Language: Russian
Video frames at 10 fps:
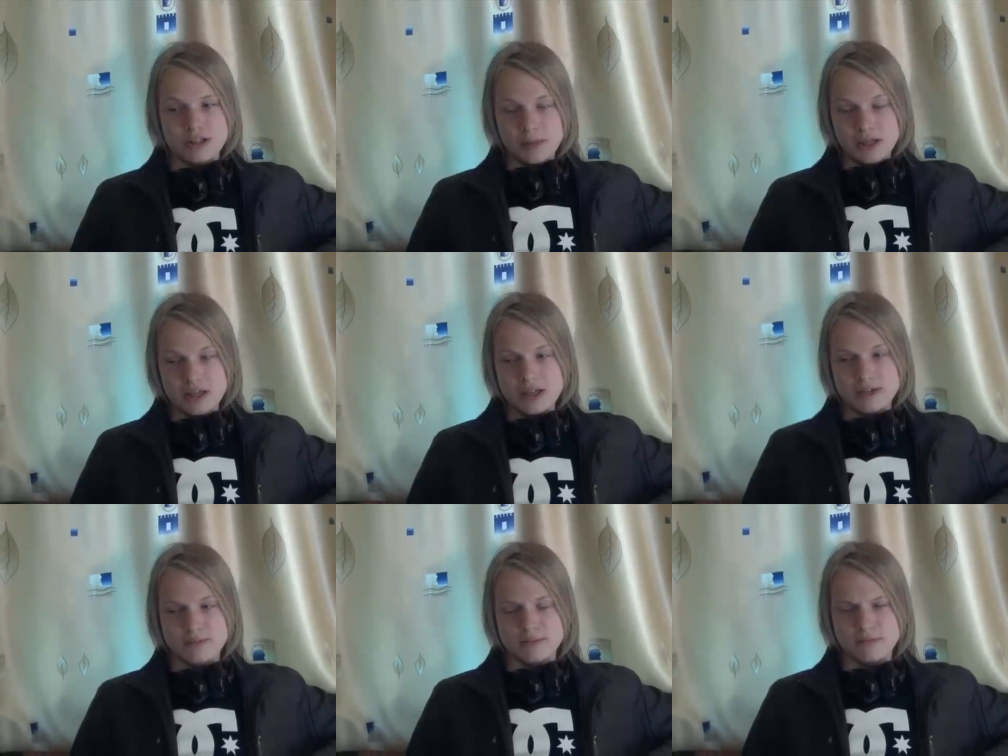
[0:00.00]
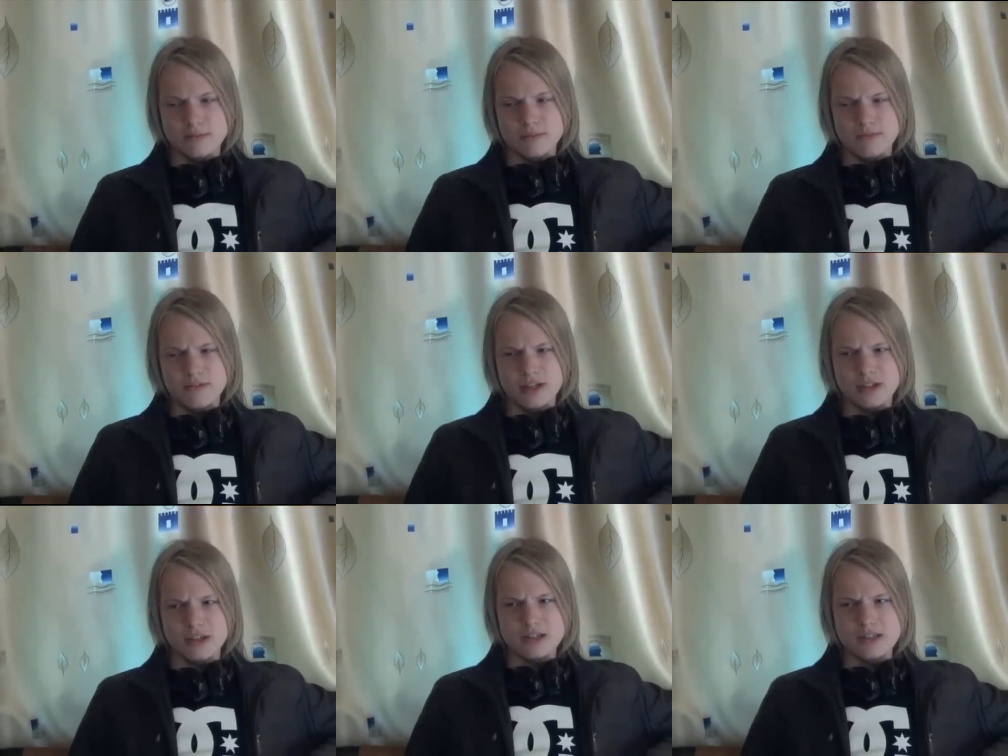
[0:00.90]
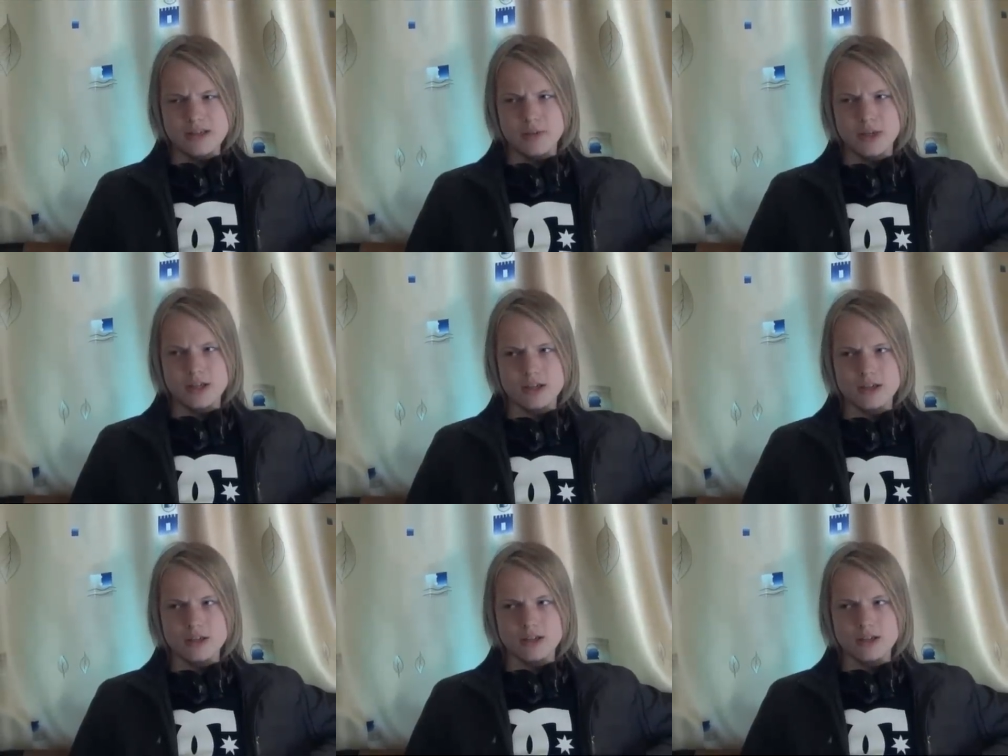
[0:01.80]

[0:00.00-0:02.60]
неплохим в некоторой степени.